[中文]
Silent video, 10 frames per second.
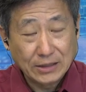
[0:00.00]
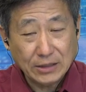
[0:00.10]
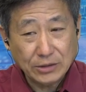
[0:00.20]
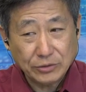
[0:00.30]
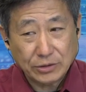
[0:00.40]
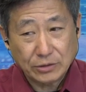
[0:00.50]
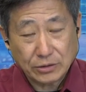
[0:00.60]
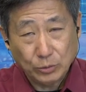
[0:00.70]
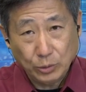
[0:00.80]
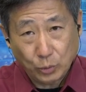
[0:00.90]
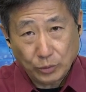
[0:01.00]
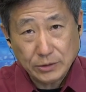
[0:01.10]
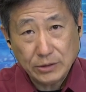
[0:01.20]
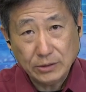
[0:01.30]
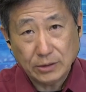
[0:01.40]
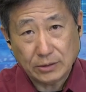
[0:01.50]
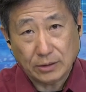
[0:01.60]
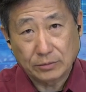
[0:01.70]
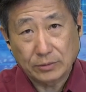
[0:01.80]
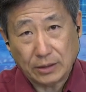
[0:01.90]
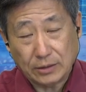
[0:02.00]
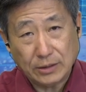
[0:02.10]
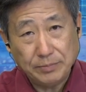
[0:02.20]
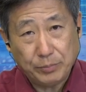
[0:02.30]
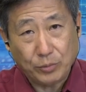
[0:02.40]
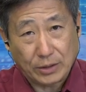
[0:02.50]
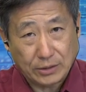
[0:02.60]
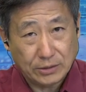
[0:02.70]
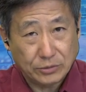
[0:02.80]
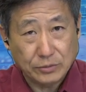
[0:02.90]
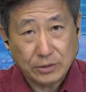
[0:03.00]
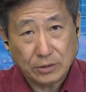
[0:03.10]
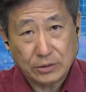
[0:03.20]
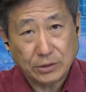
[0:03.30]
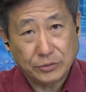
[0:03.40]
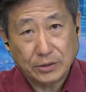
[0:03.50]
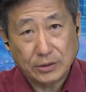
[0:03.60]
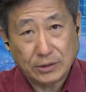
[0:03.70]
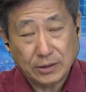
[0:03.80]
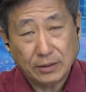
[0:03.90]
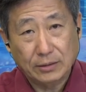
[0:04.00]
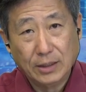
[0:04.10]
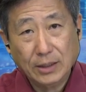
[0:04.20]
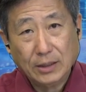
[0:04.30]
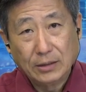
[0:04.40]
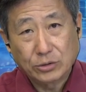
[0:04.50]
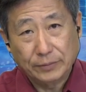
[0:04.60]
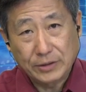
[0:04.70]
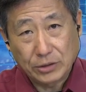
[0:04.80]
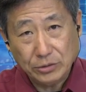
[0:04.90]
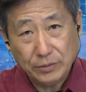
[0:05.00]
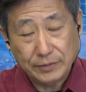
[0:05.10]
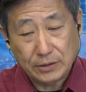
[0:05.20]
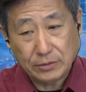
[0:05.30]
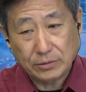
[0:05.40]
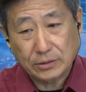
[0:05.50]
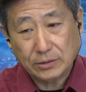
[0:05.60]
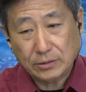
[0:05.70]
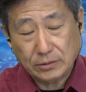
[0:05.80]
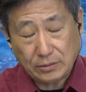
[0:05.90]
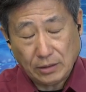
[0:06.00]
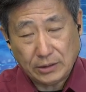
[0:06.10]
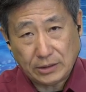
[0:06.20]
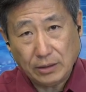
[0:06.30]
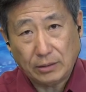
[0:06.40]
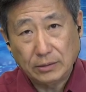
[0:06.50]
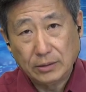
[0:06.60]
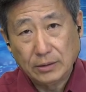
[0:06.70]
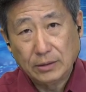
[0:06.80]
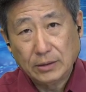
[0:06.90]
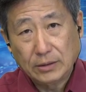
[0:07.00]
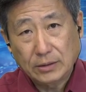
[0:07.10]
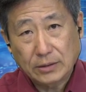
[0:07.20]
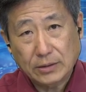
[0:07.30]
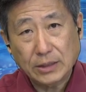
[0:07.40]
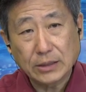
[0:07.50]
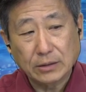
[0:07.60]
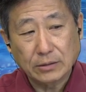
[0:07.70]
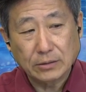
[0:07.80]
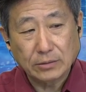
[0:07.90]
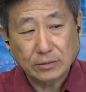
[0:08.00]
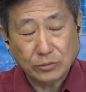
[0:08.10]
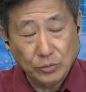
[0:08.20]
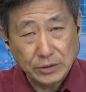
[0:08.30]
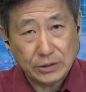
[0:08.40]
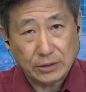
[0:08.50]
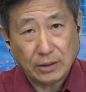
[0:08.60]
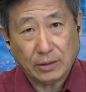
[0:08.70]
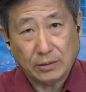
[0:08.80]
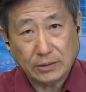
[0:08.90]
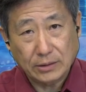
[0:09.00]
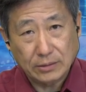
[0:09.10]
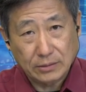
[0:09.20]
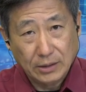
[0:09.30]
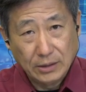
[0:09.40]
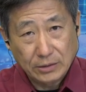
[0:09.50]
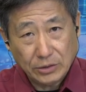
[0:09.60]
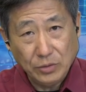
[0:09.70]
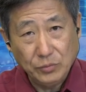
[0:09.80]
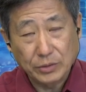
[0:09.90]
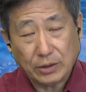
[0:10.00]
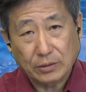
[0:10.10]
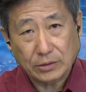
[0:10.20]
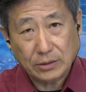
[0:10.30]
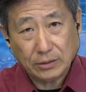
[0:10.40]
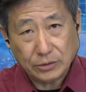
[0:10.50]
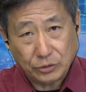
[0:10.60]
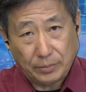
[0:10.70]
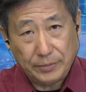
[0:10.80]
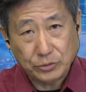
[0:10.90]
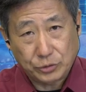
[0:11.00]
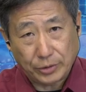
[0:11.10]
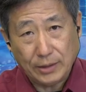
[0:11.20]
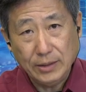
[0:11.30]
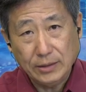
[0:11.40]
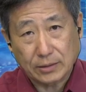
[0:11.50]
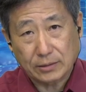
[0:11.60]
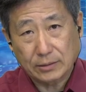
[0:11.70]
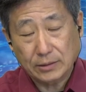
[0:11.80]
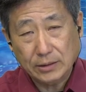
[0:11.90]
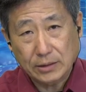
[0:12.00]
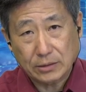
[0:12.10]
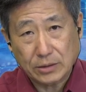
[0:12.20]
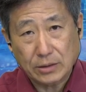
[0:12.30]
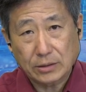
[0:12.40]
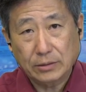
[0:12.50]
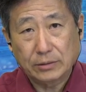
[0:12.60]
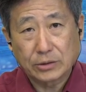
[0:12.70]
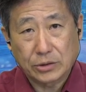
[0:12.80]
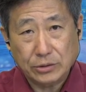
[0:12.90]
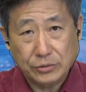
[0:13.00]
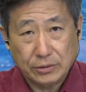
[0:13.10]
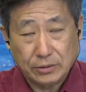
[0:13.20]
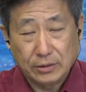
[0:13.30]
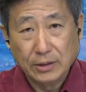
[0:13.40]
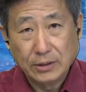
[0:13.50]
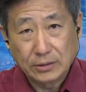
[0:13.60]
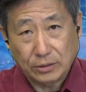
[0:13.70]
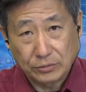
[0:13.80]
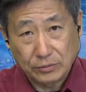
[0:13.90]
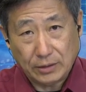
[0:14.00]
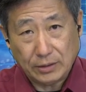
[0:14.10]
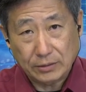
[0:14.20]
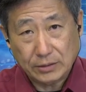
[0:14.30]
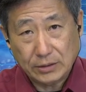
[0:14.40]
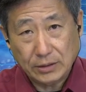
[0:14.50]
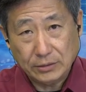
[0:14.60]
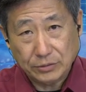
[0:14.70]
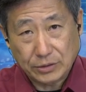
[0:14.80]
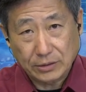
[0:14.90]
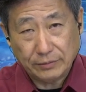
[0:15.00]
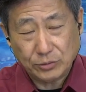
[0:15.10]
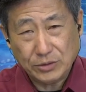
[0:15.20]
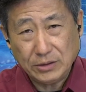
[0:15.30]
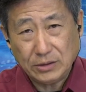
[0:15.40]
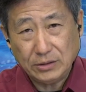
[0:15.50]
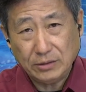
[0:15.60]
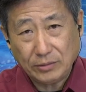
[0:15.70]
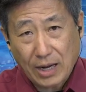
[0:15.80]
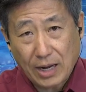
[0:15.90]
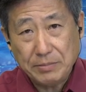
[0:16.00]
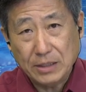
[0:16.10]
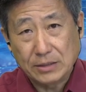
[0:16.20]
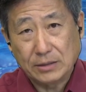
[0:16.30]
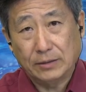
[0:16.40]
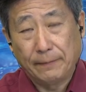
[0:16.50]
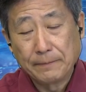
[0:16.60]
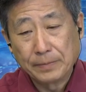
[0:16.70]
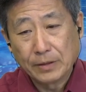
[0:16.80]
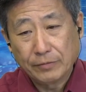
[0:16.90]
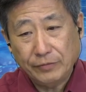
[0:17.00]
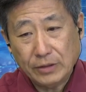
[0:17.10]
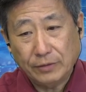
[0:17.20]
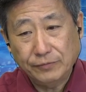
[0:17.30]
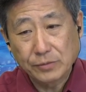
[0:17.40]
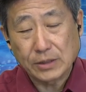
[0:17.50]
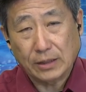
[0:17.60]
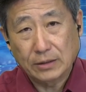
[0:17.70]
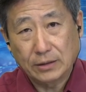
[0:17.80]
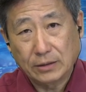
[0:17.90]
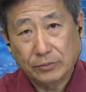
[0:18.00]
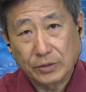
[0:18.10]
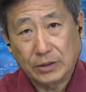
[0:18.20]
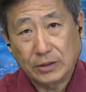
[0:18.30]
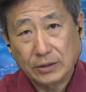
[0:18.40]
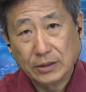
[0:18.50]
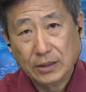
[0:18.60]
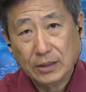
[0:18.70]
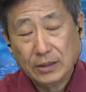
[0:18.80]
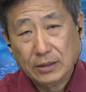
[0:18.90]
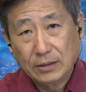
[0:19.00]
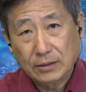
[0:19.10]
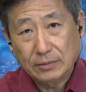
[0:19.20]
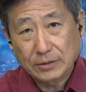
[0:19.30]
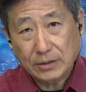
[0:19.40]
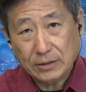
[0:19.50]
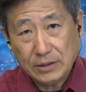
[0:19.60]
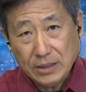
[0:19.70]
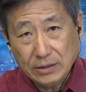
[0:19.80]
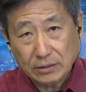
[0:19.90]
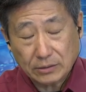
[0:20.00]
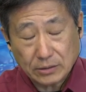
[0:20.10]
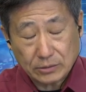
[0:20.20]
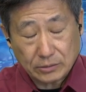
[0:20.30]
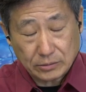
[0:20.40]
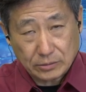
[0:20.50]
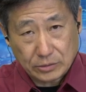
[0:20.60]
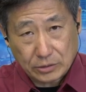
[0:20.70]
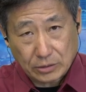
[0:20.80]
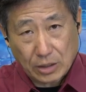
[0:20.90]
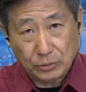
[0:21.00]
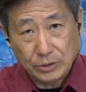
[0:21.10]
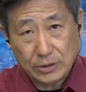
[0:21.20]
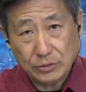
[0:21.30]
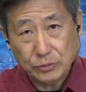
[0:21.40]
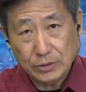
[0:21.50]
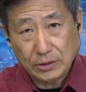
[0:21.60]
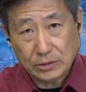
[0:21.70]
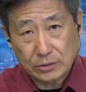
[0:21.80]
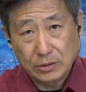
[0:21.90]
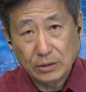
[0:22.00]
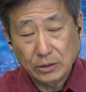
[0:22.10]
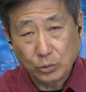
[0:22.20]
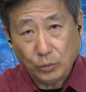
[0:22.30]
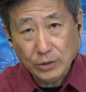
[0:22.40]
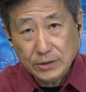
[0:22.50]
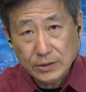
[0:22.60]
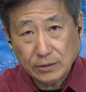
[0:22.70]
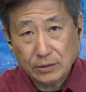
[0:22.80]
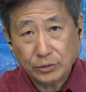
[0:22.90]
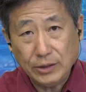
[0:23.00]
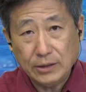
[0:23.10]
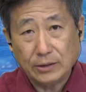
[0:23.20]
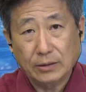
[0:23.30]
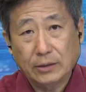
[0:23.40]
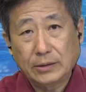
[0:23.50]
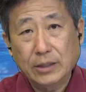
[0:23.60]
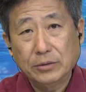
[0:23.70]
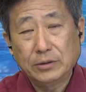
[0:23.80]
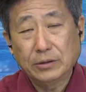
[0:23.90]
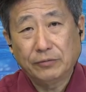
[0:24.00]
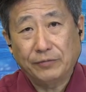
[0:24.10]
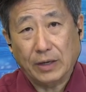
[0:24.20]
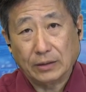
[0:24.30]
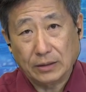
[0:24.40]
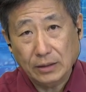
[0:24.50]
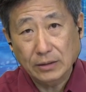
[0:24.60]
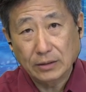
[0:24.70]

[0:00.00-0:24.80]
个就是从逻辑的角度讲，先不管那些宗教、哲学那其他的所谓哲学问题，就是当提到。这个东西也好，这个生物也好，是它有没有权利的时候，这立刻上升到一个哲学的角度来啊！这又是一个，所以这是一个大面积的、非常复杂的一个问题。那么在这个讨论当中，那个逻辑的推理呢，也有一个反的，